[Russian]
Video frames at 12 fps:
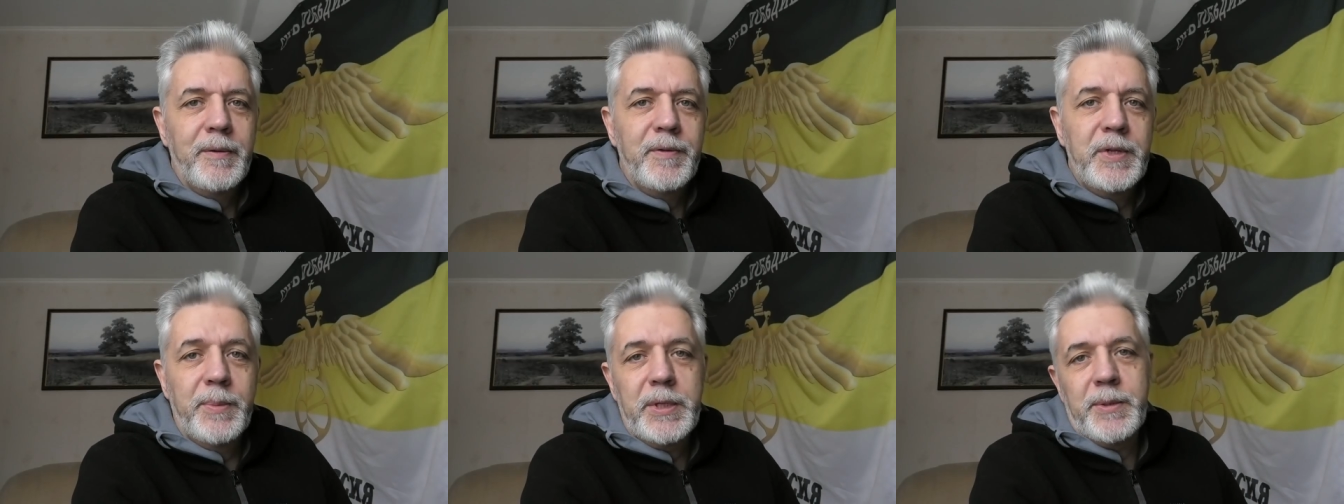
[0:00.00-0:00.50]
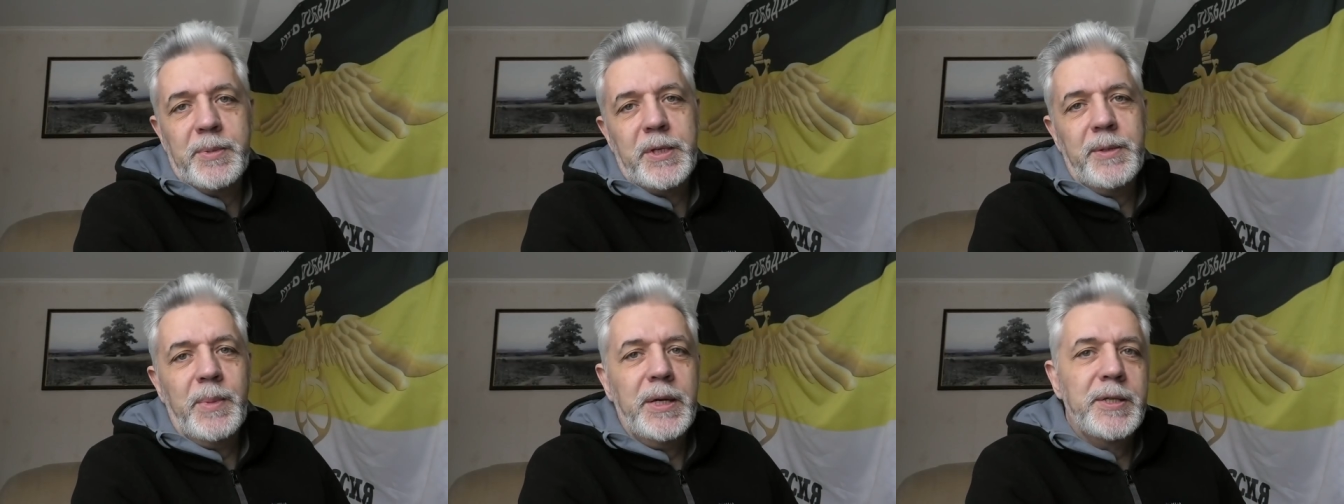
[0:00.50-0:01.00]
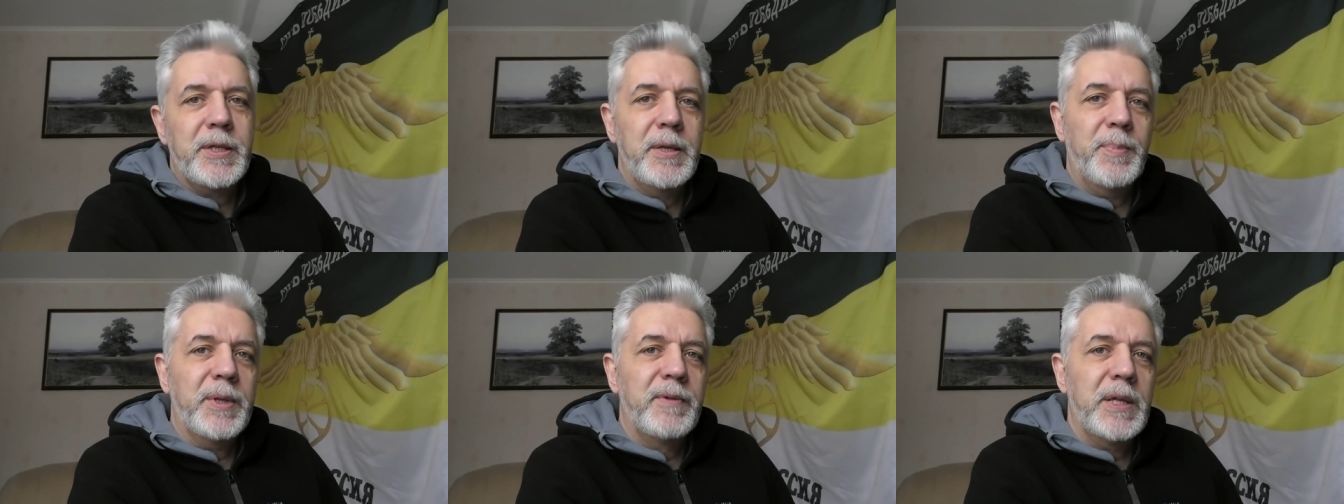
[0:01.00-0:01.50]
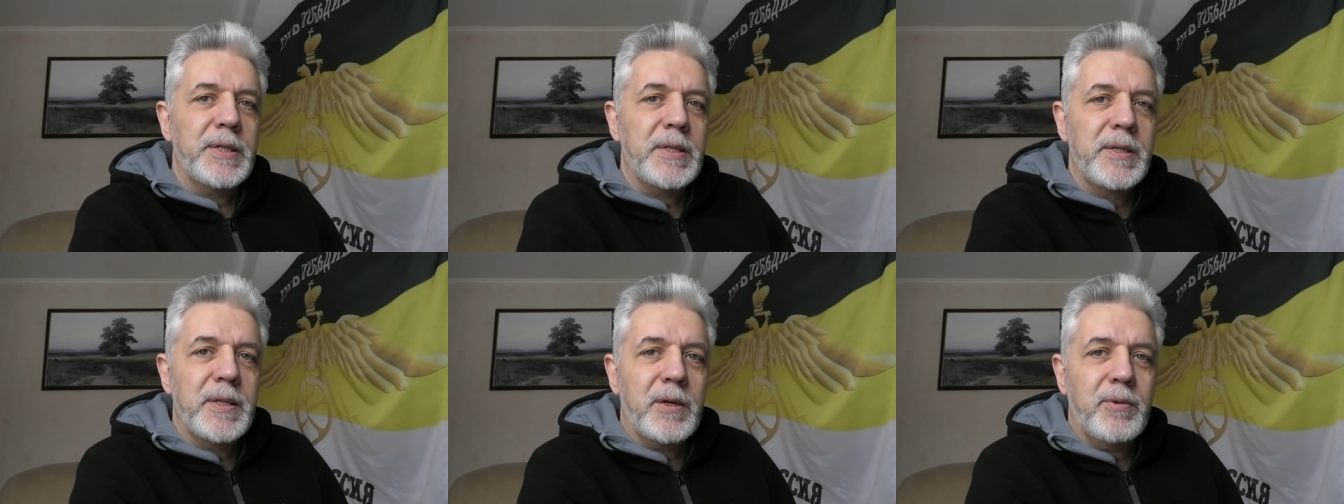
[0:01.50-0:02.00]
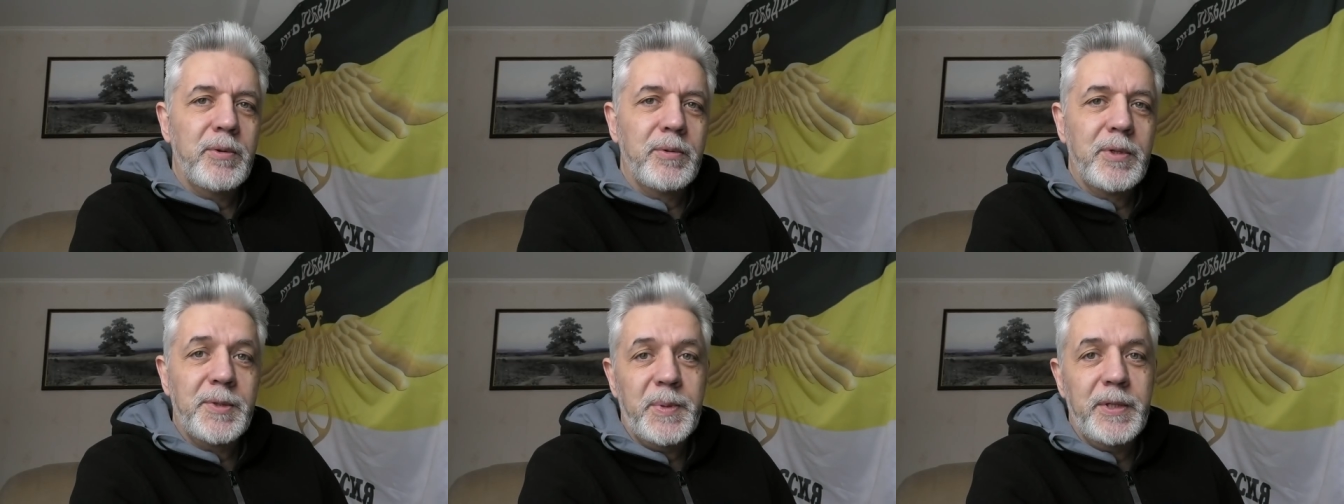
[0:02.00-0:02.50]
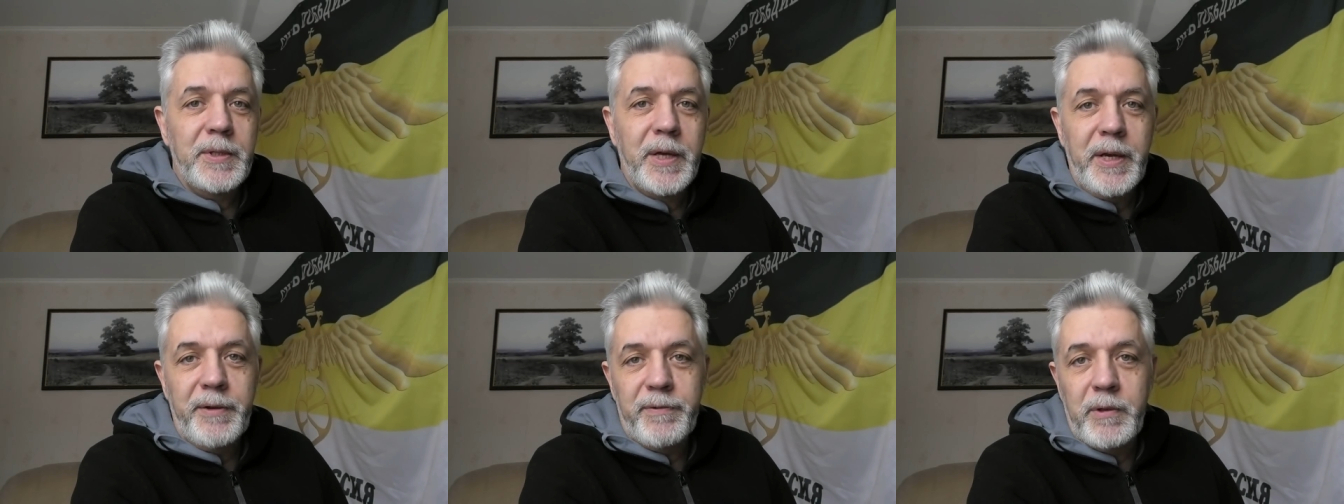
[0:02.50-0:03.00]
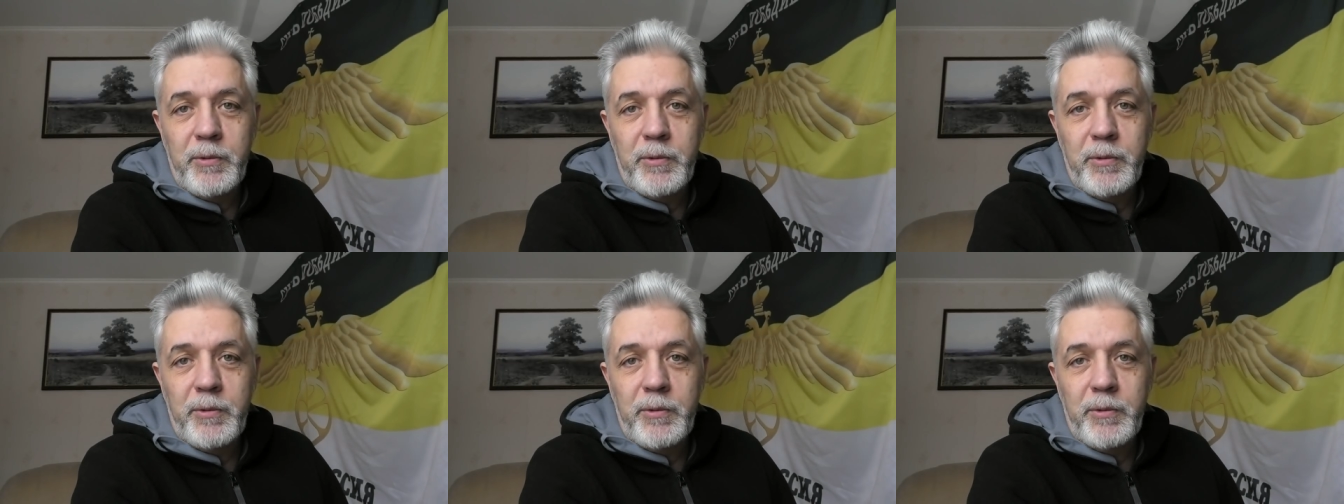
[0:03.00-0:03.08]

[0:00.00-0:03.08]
Всем этим занимается неподвластный закону господин Греф,